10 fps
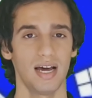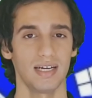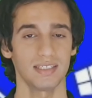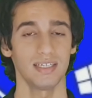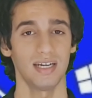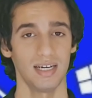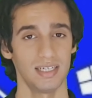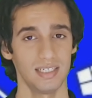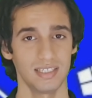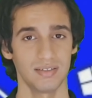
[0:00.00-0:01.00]
حصلنا
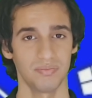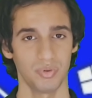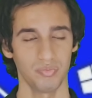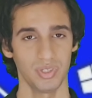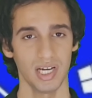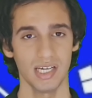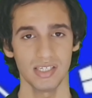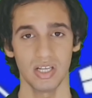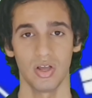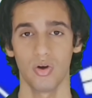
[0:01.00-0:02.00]
على اسم
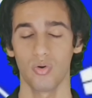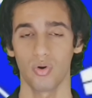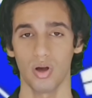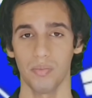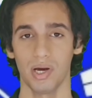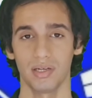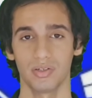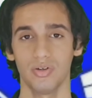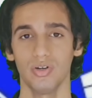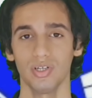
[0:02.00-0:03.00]
ممتاز
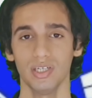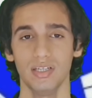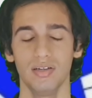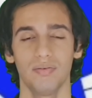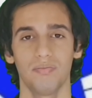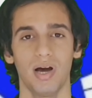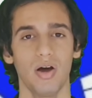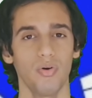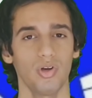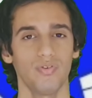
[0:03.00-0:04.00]
وكمان جوجل ما
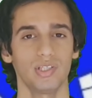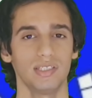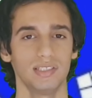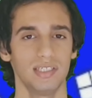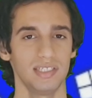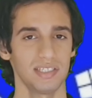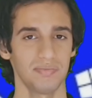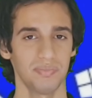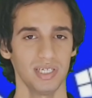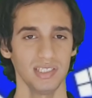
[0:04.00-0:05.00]
وقفت عند
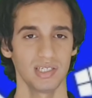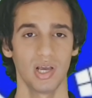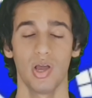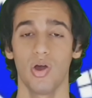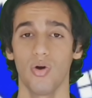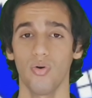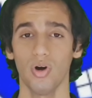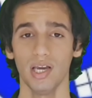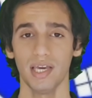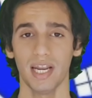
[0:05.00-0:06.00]
الاسم بس
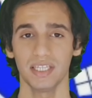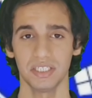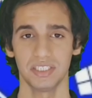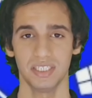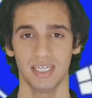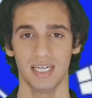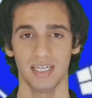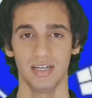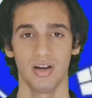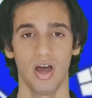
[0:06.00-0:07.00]
وغيرت
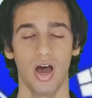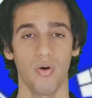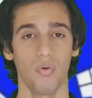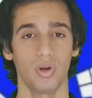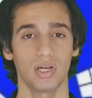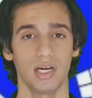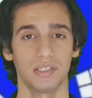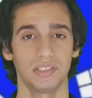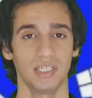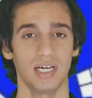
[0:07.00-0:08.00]
الشعار أول كان
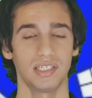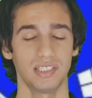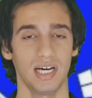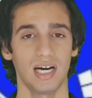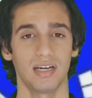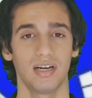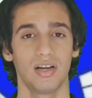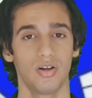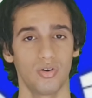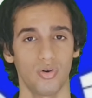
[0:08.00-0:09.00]
الشعار شعار
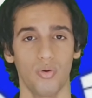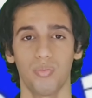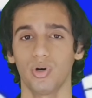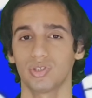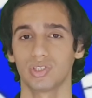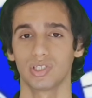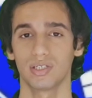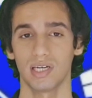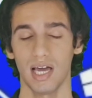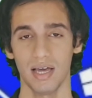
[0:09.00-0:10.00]
روبوت
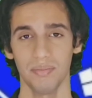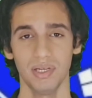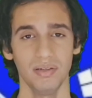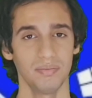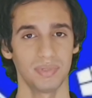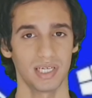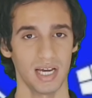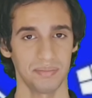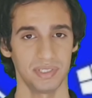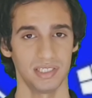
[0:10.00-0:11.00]
كامل
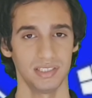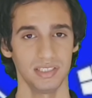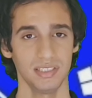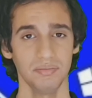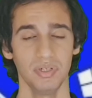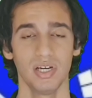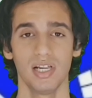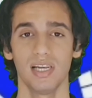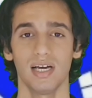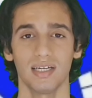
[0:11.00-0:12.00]
بكامل الجسم
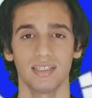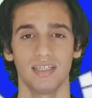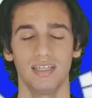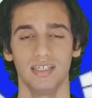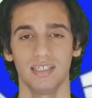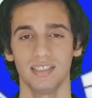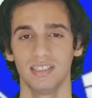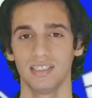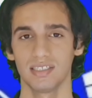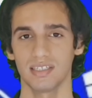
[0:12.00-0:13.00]
لكن الحين
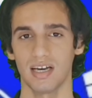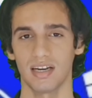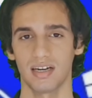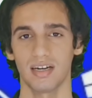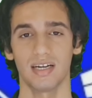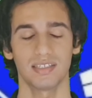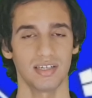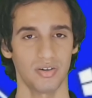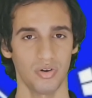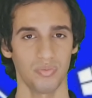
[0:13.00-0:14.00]
صار رأس
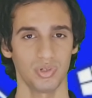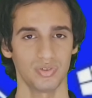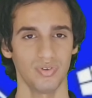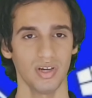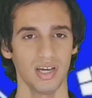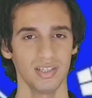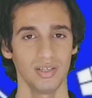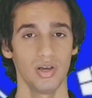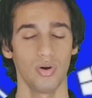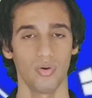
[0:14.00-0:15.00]
الروبوت فقط
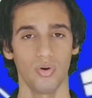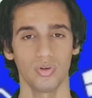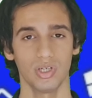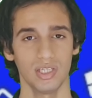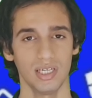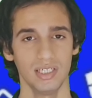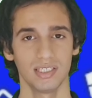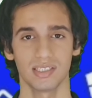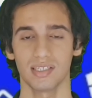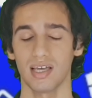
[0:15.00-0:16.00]
وكذا
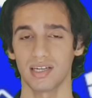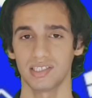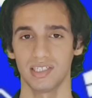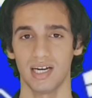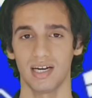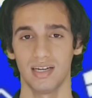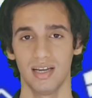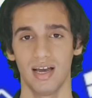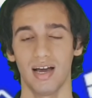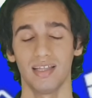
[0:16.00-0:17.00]
صار الشعار
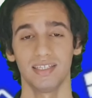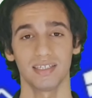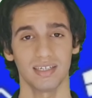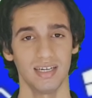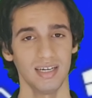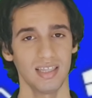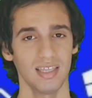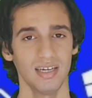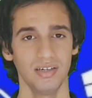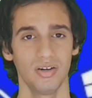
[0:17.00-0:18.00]
أنيق
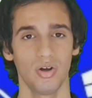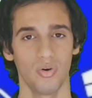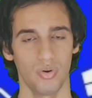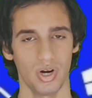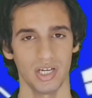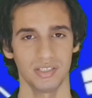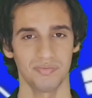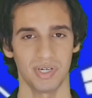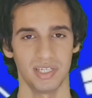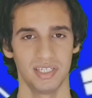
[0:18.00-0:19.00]
أكثر
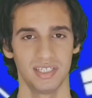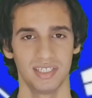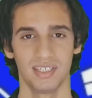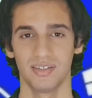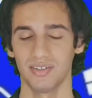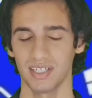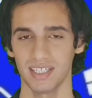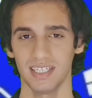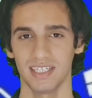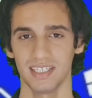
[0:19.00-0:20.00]
وأجمل
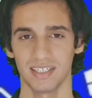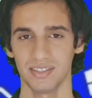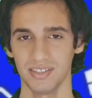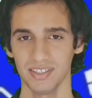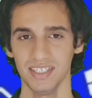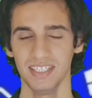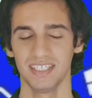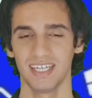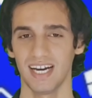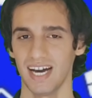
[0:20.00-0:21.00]
وأخيرا يا جوجل
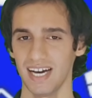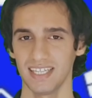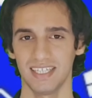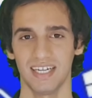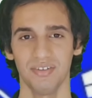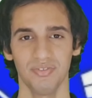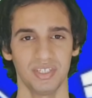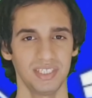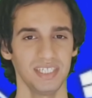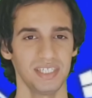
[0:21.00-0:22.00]
هذا أفضل
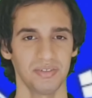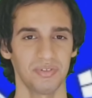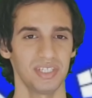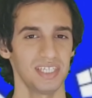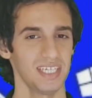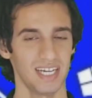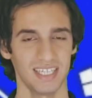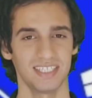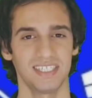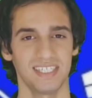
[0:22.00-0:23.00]
شيء سويتيه
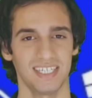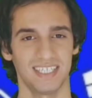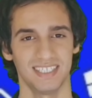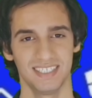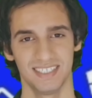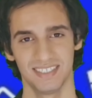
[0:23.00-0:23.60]
هذا السنة